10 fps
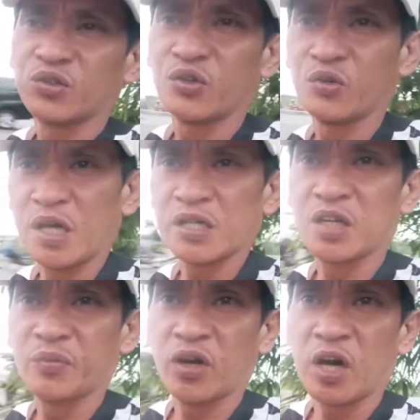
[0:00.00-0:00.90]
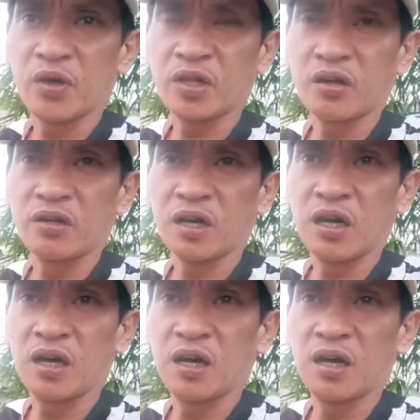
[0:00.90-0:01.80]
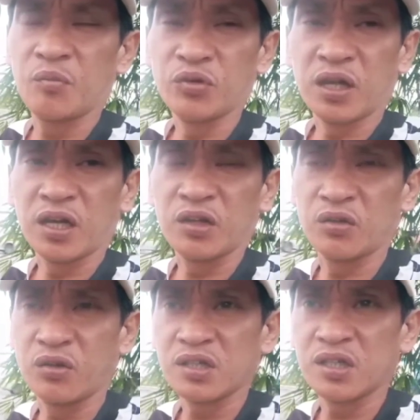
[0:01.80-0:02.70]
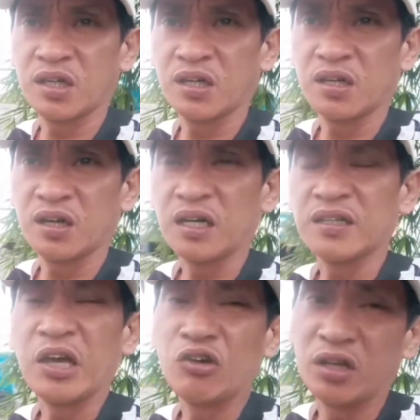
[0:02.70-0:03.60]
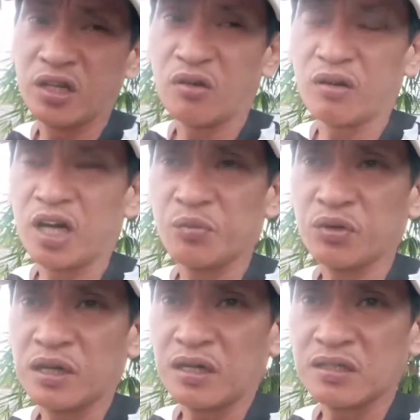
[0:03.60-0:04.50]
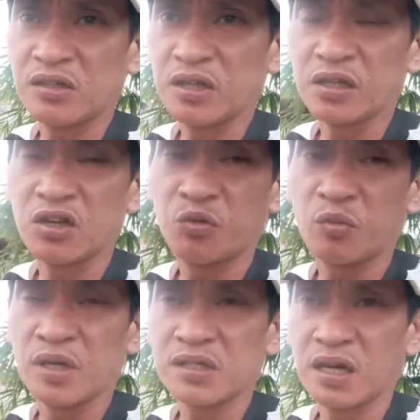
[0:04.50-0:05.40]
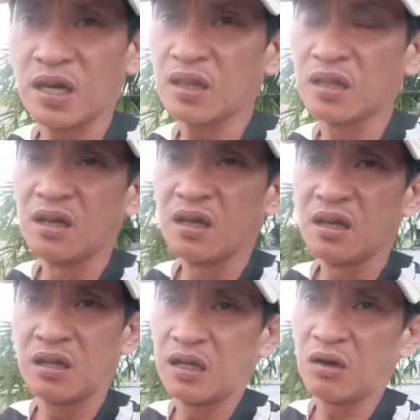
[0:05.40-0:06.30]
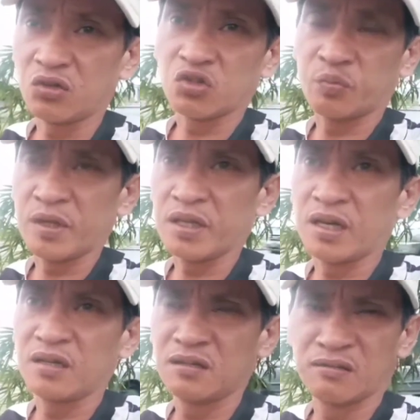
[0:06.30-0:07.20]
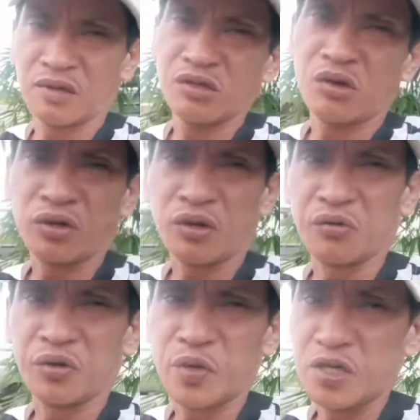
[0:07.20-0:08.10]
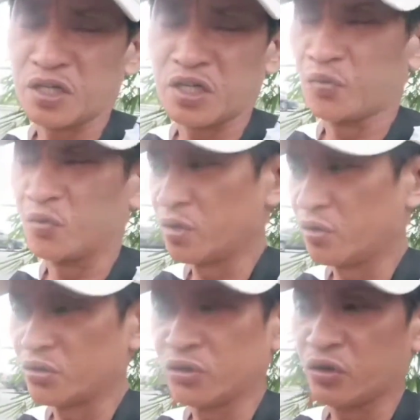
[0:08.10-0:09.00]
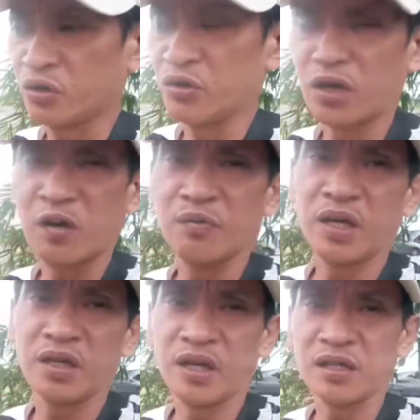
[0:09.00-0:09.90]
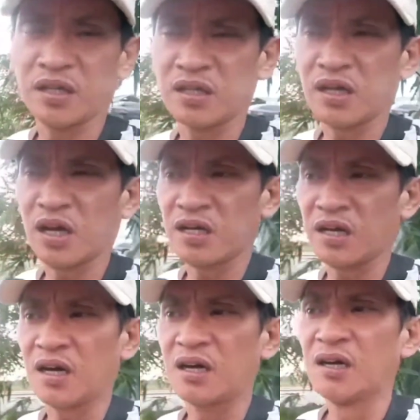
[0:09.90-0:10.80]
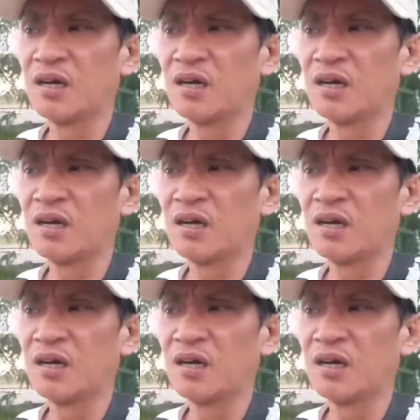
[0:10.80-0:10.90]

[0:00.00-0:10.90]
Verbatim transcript: So, pensya na po, hapon tayo nakapunta rito kasi at ngayon lang din ako nakapunta kasi tatay ko po may sakit. Dinala ko sa ospital. Hindi ako nakauwi. Pensya na po kayo. So, ito yung update natin kaya ah,